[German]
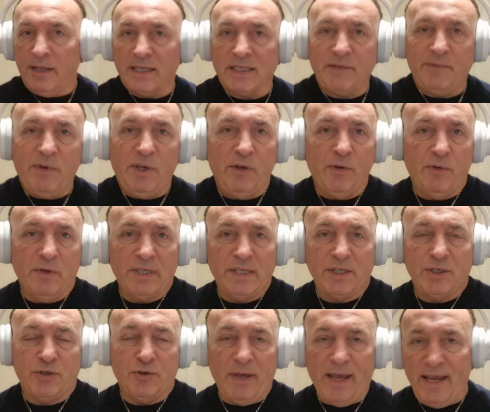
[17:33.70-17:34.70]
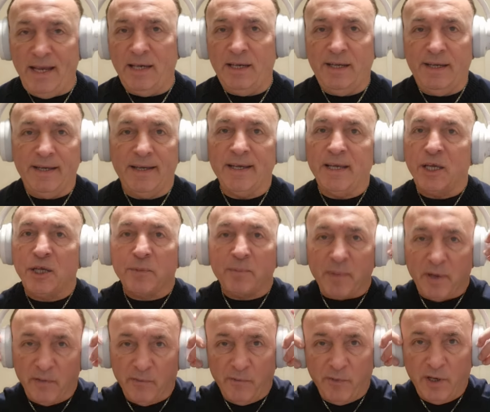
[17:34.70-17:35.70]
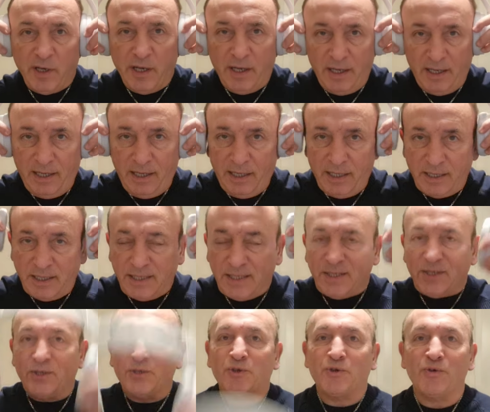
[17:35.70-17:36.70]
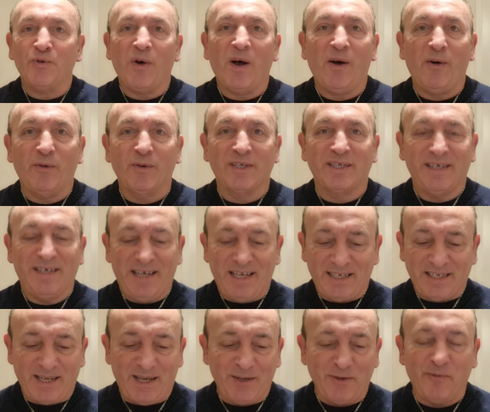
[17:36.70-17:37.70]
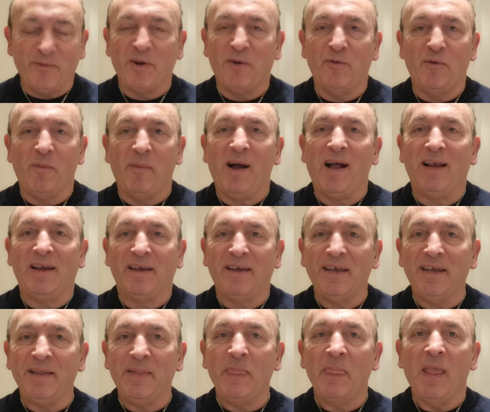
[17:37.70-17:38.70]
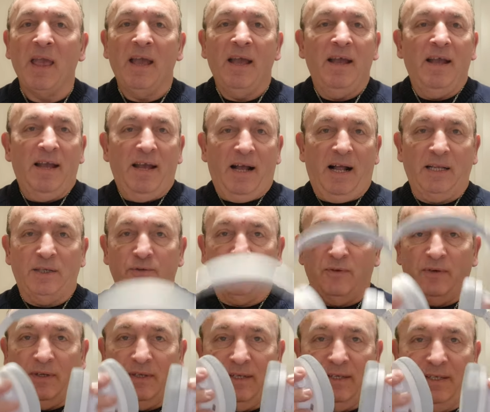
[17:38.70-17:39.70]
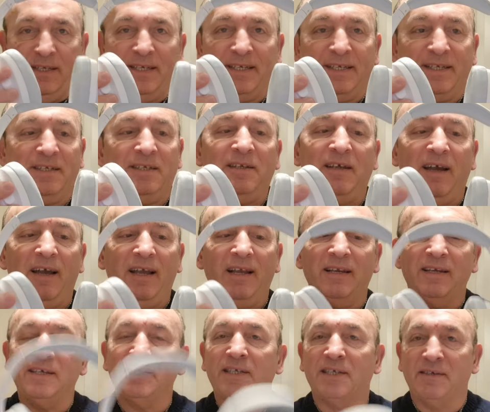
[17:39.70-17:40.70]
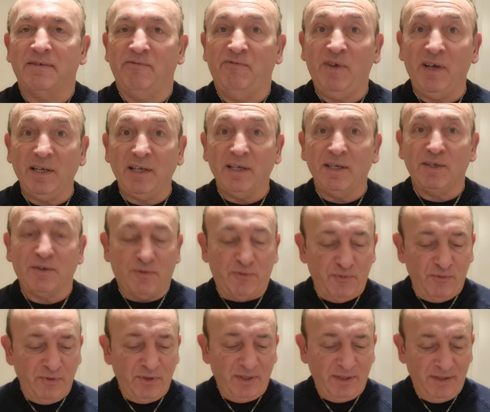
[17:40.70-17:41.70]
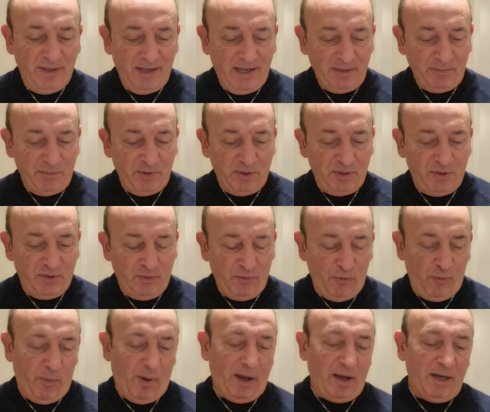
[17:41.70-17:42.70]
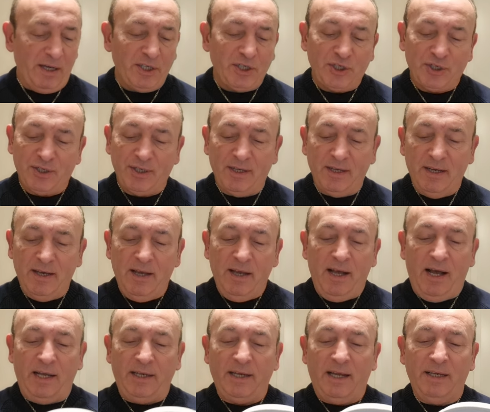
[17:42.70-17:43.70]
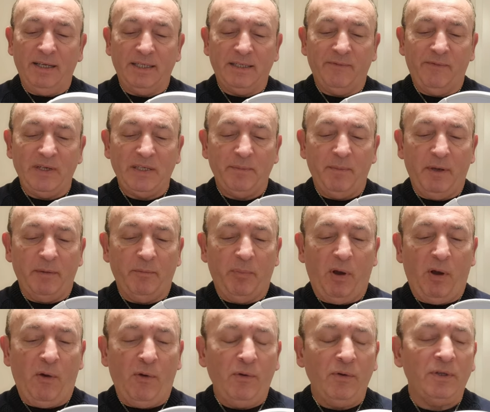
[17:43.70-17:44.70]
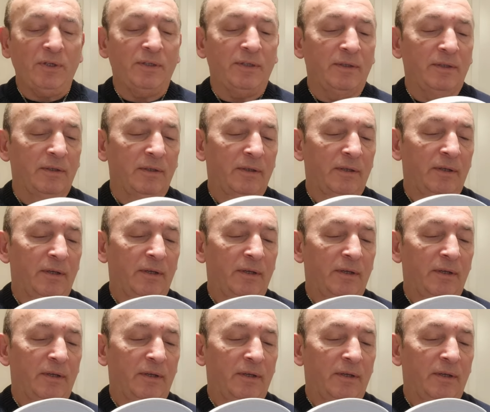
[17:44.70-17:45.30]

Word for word: Das Video ist zu Ende. Ich bin wieder zu Hause. Jetzt kann ich auch wieder normal reden. Also dieses Teil ist wirklich gut, hat mich überrascht, hat alles, was man braucht.